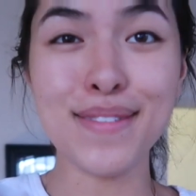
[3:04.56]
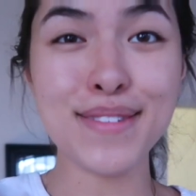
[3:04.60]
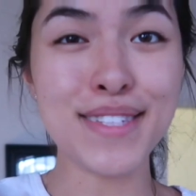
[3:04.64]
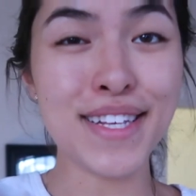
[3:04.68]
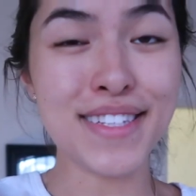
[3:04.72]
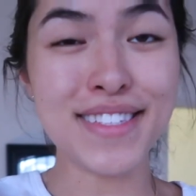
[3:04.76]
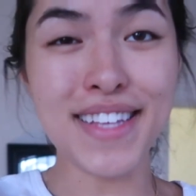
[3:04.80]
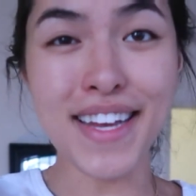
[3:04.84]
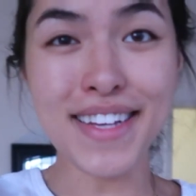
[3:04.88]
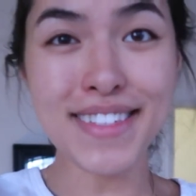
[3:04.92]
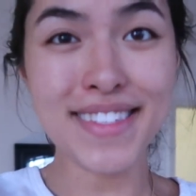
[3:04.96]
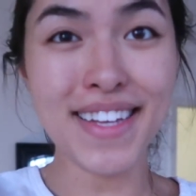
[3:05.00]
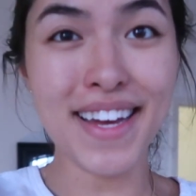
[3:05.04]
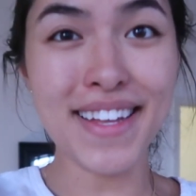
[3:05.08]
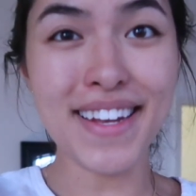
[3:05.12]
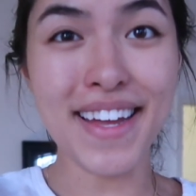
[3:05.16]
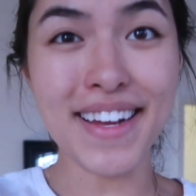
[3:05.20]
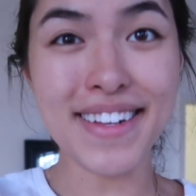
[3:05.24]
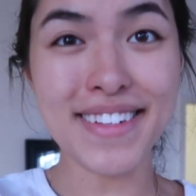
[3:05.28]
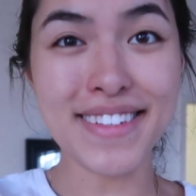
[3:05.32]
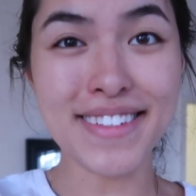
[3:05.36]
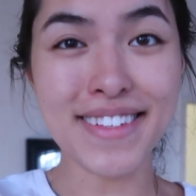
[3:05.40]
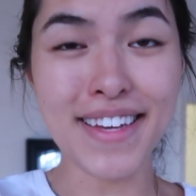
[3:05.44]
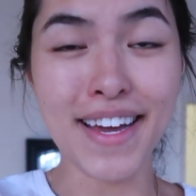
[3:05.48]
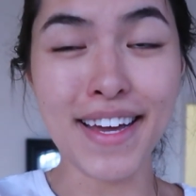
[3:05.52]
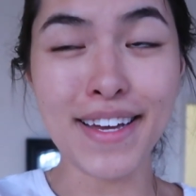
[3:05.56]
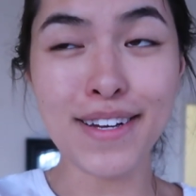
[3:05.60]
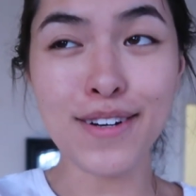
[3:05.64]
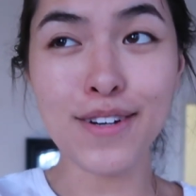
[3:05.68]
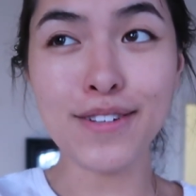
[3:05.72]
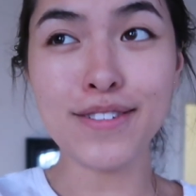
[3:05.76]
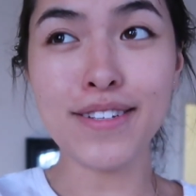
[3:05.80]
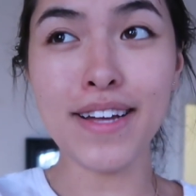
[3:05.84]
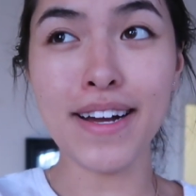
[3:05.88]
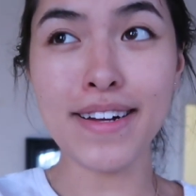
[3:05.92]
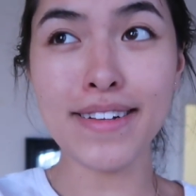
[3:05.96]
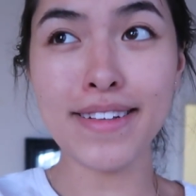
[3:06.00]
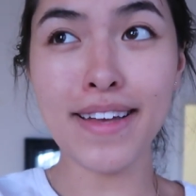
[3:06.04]
Wir haben seit sechs Jahren eigentlich keinen
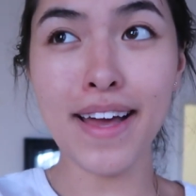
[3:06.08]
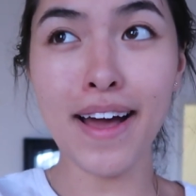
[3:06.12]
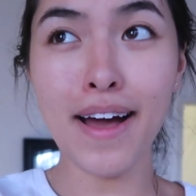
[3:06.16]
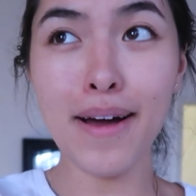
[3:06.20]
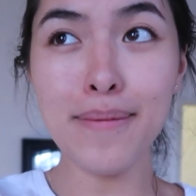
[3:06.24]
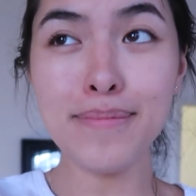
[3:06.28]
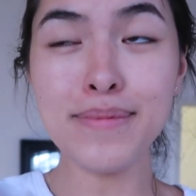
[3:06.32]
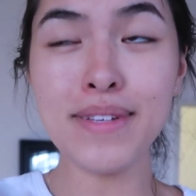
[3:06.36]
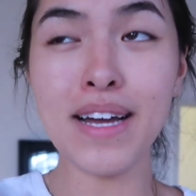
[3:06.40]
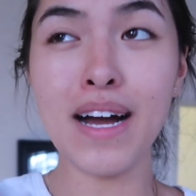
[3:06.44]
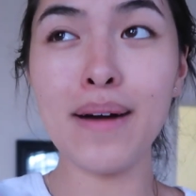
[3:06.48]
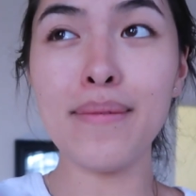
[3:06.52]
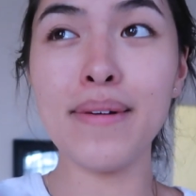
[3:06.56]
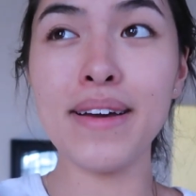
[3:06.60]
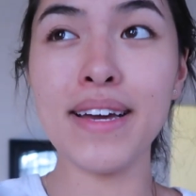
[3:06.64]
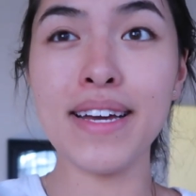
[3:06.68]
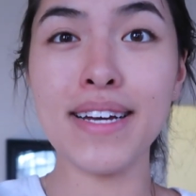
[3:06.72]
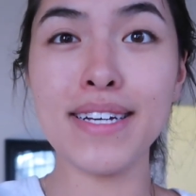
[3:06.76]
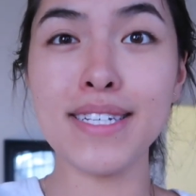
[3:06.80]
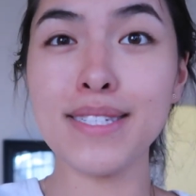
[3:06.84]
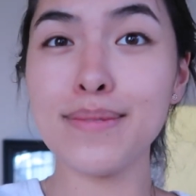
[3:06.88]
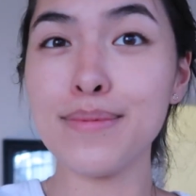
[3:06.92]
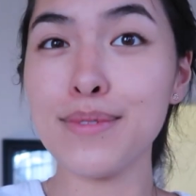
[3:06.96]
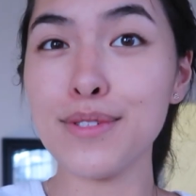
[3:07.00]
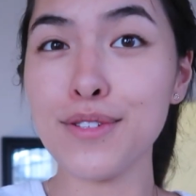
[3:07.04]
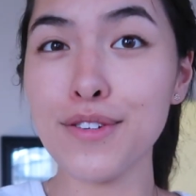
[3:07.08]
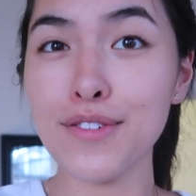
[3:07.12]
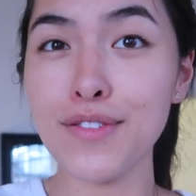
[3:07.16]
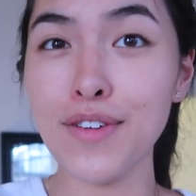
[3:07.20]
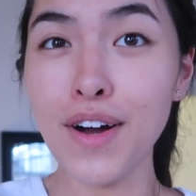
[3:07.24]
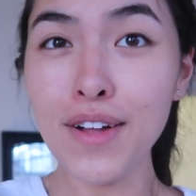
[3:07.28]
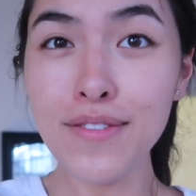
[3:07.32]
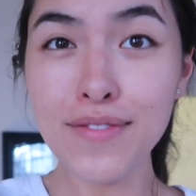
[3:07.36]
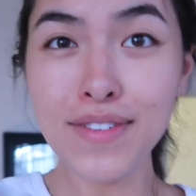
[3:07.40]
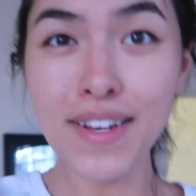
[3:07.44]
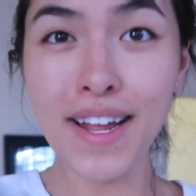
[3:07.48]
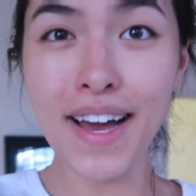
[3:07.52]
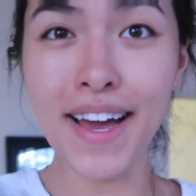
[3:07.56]
Kontakt gehabt, aber er ist mir
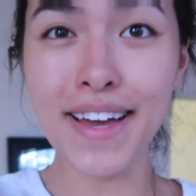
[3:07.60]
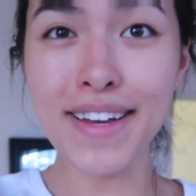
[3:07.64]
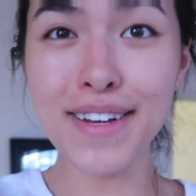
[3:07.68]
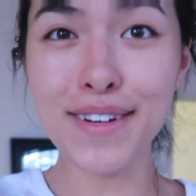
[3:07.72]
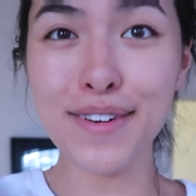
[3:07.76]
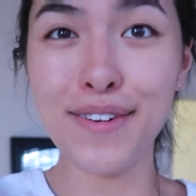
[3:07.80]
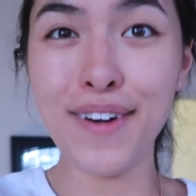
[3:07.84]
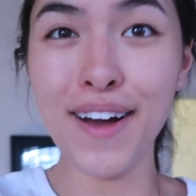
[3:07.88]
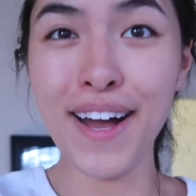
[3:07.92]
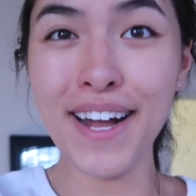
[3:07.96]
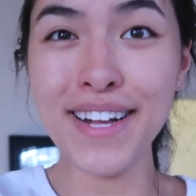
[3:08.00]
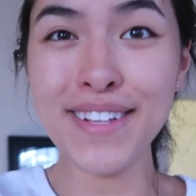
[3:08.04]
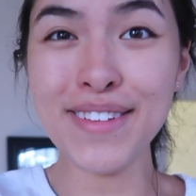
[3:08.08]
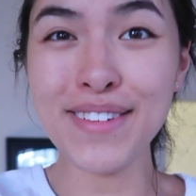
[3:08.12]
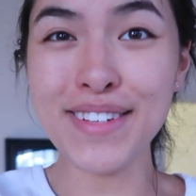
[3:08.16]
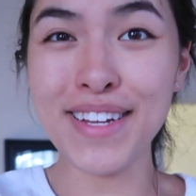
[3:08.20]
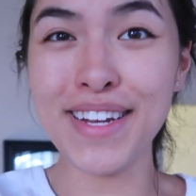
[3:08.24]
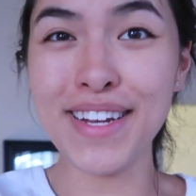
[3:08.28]
sofort wieder eingefallen.